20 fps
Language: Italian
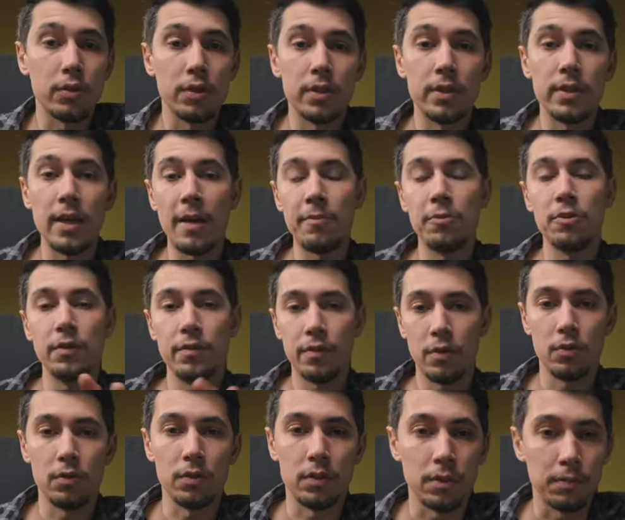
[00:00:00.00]
Siamo di
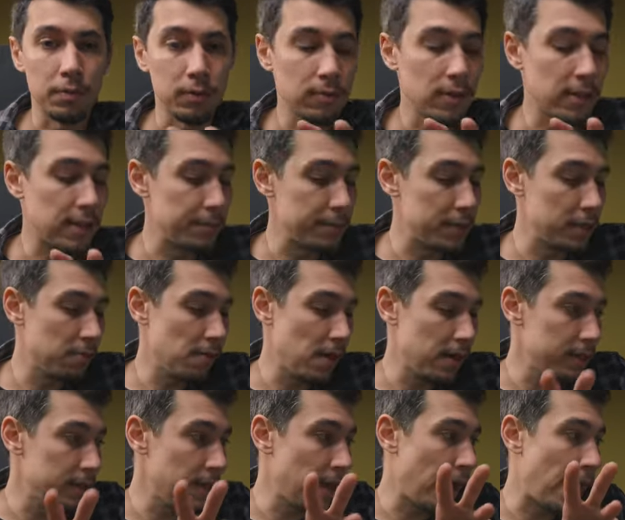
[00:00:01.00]
fronte, per quel che mi
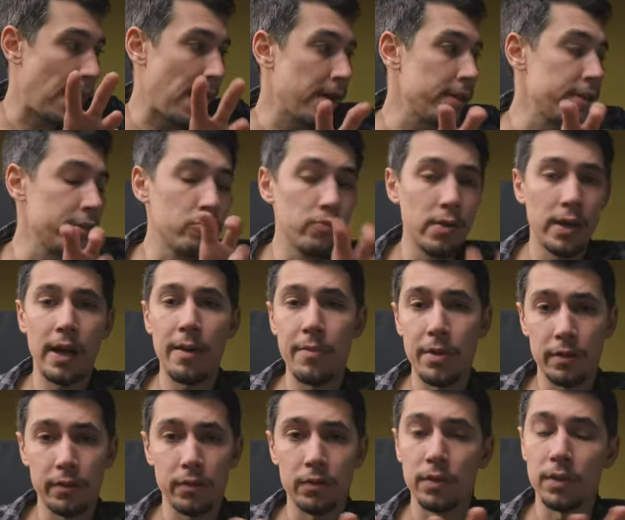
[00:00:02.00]
riguarda, ai due
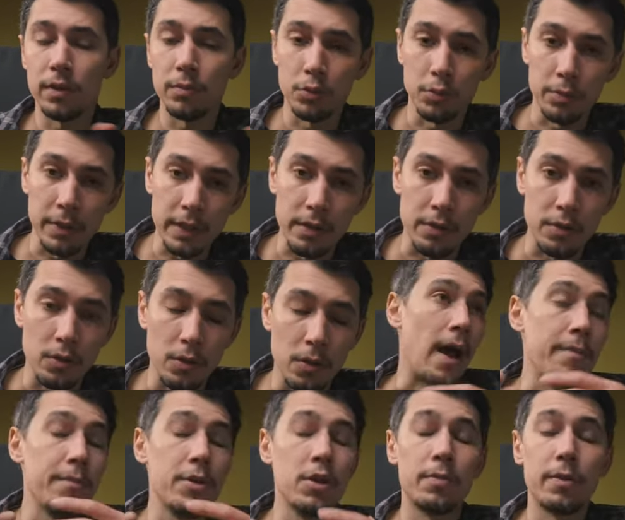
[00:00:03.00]
camera phone del momento,
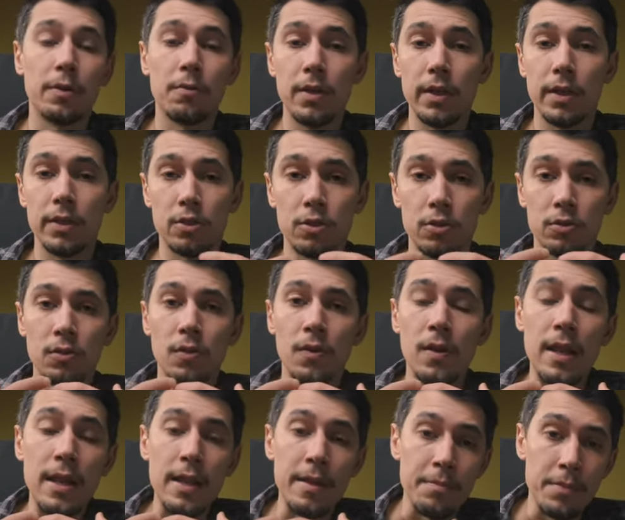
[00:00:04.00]
almeno per quelle che sono
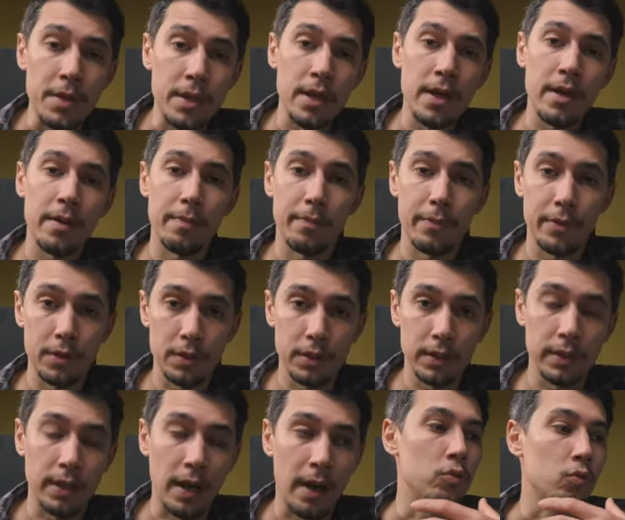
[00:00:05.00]
le mie
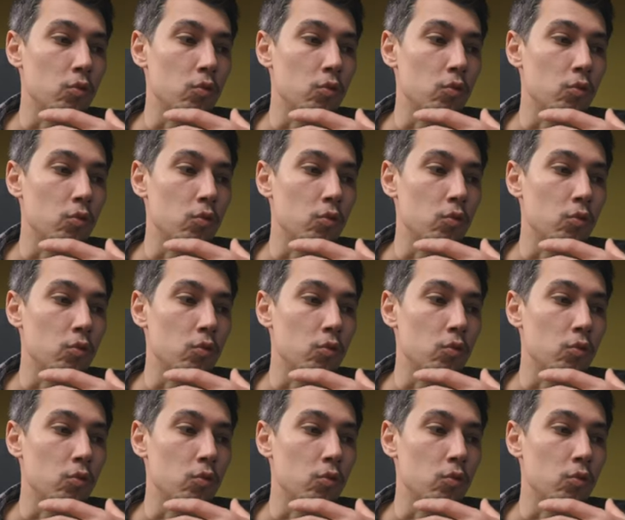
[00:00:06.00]
priorità.